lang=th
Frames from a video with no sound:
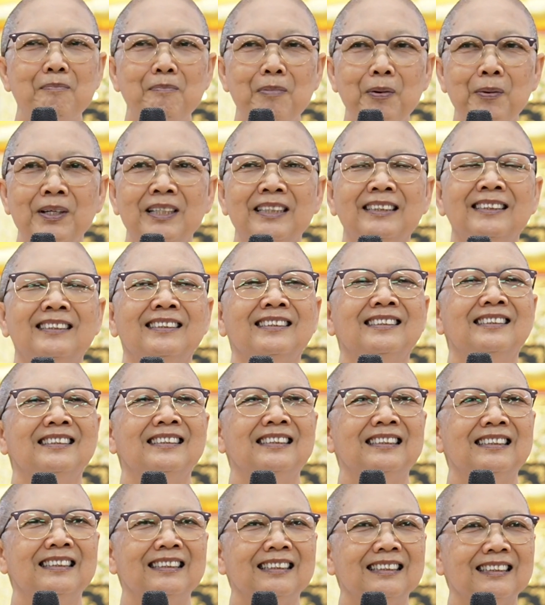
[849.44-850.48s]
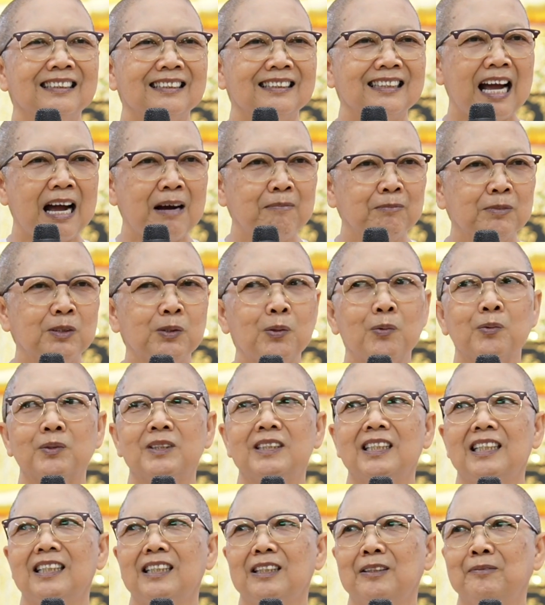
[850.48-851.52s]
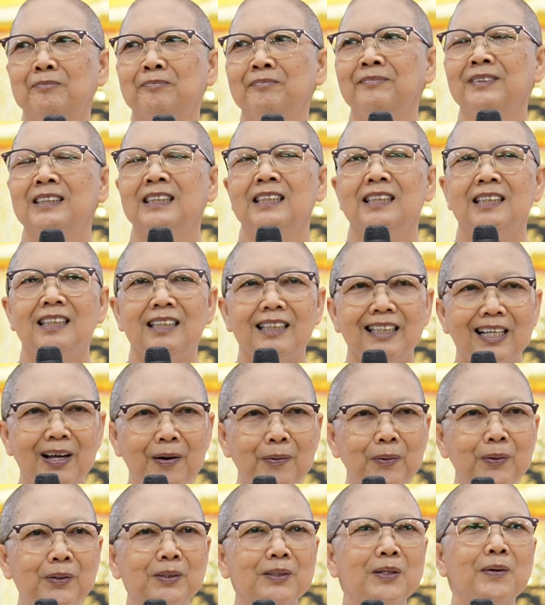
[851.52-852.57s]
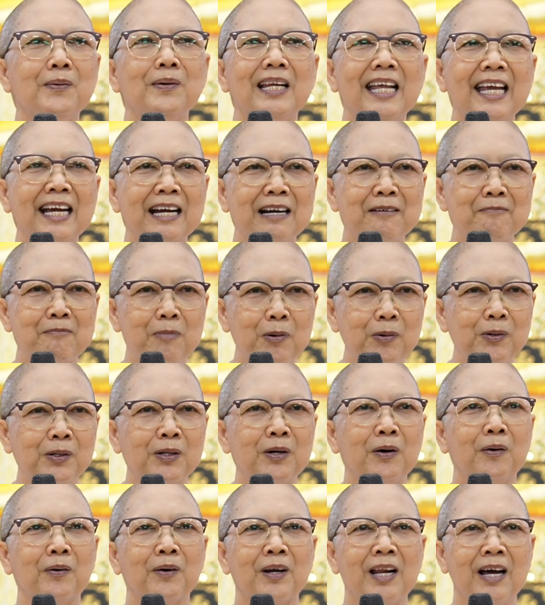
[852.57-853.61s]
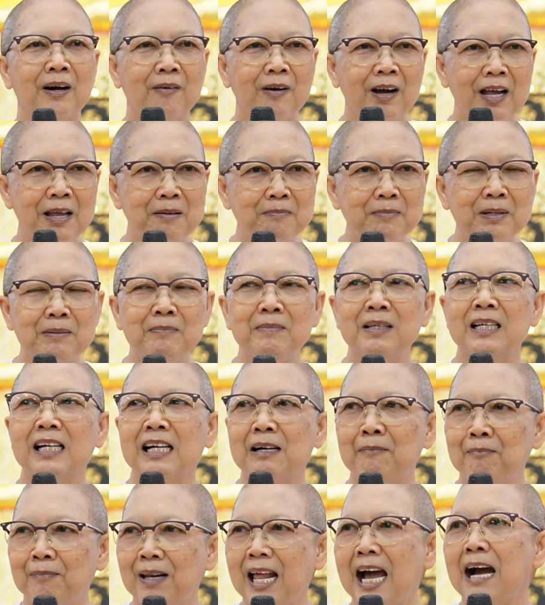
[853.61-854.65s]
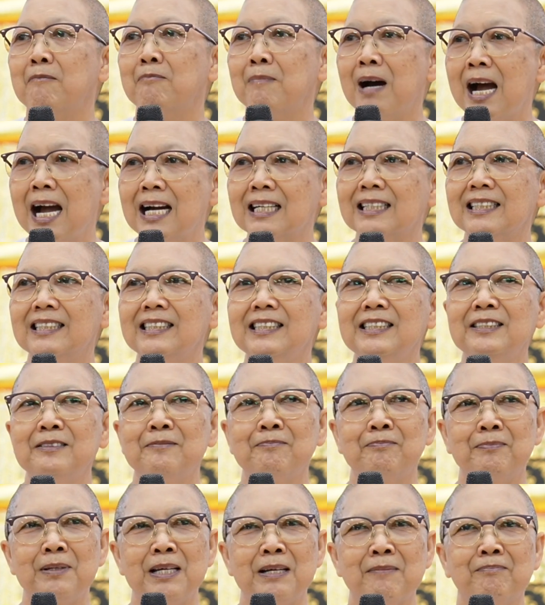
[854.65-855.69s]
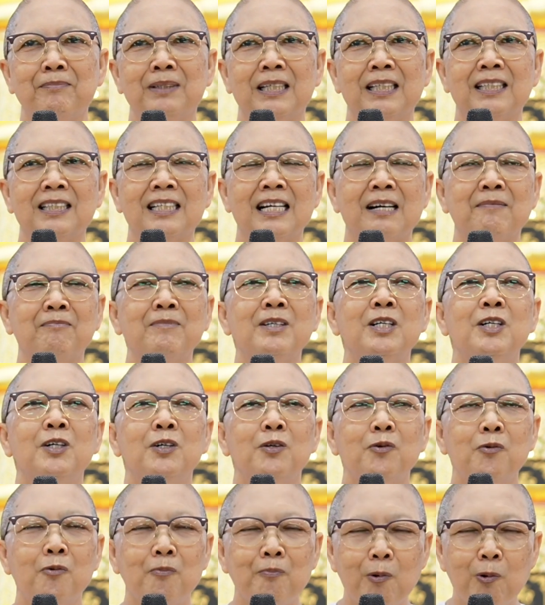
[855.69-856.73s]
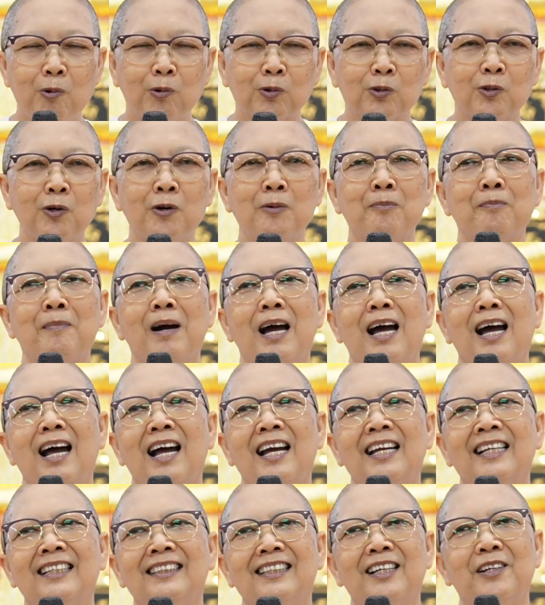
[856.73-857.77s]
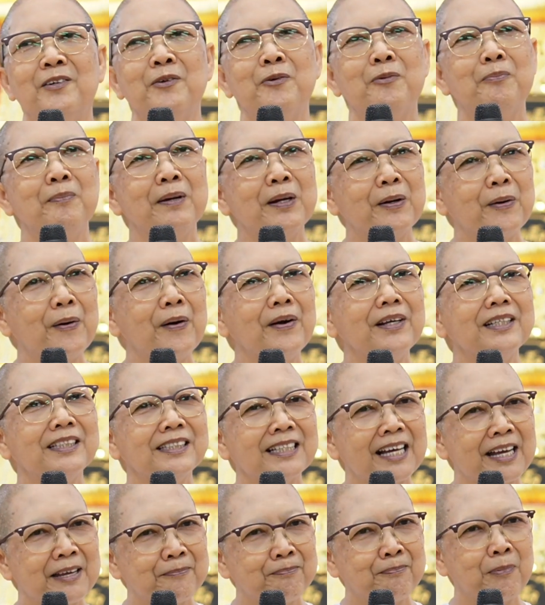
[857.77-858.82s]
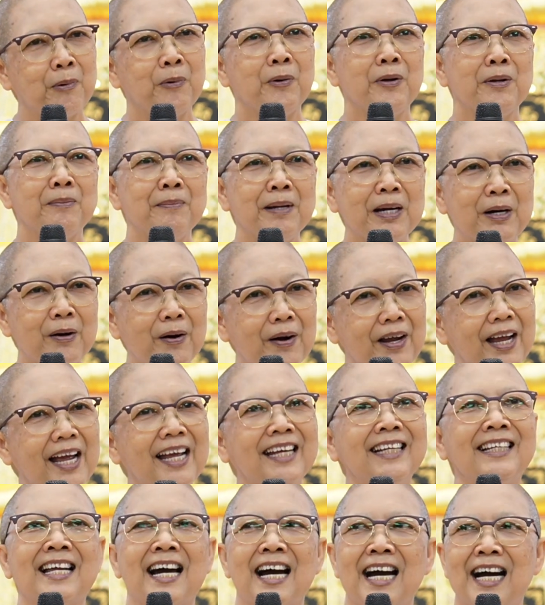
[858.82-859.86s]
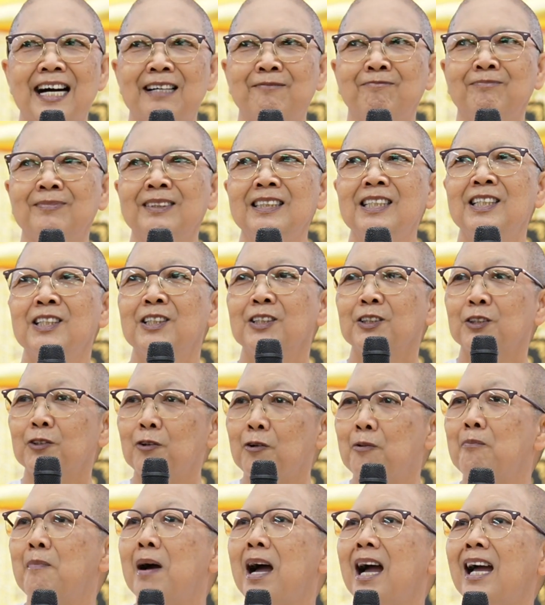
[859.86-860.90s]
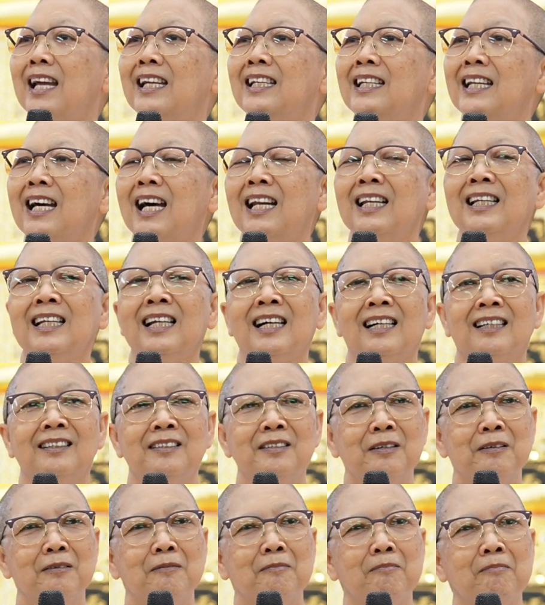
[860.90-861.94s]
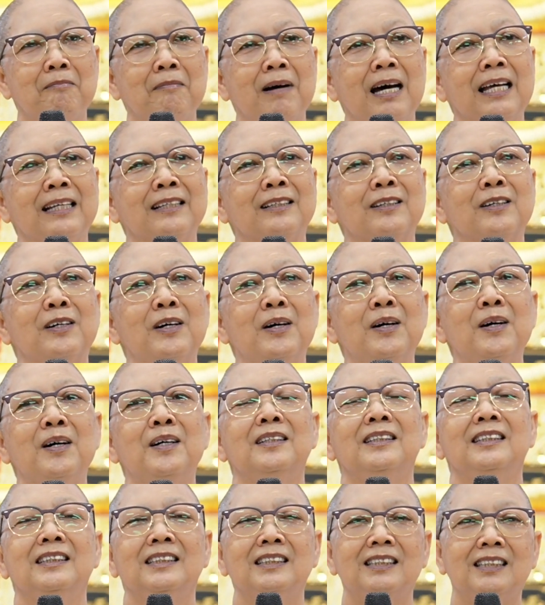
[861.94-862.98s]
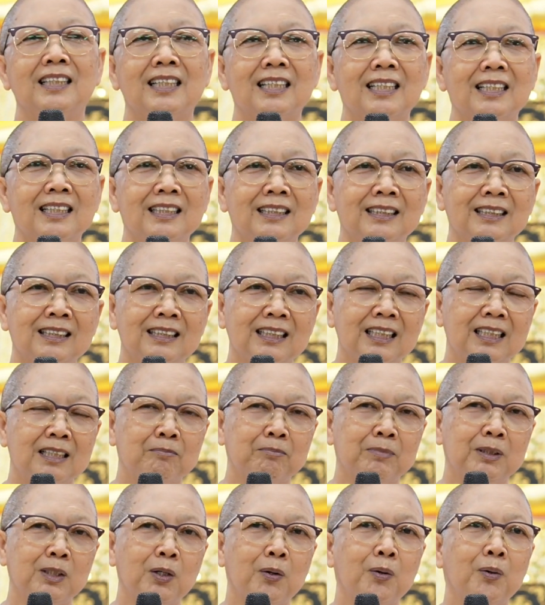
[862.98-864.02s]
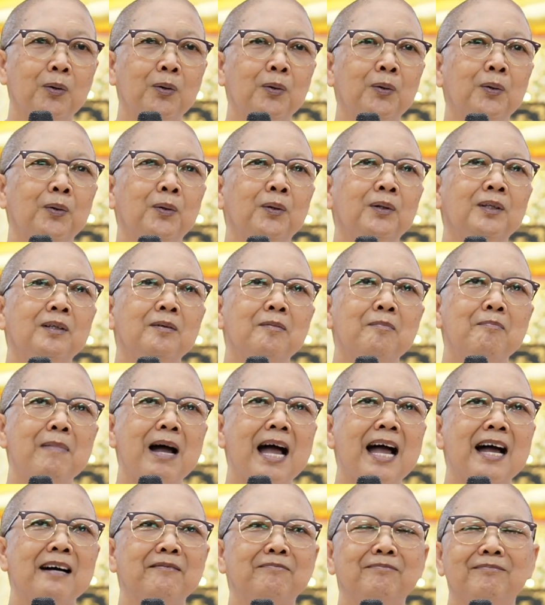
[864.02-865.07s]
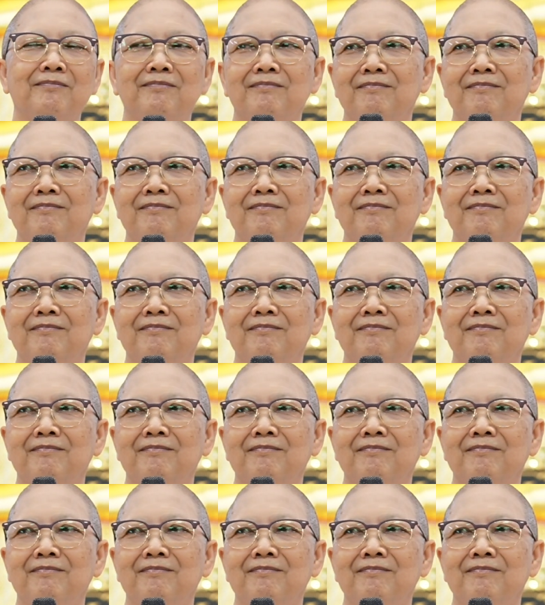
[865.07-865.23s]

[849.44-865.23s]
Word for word: บุญตามส่งเสริมเราก็ต้องเร่งบุญของเราให้มันมีกำลังมากขึ้นเปรียบเหมือนกับลูกปลูกต้นไม้แต่ลูกไม่ค่อยใส่ปุ๋ยไม่ค่อยให้น้ำต้นไม้นั้นน่ะมันก็เจริญเติบโตแบบ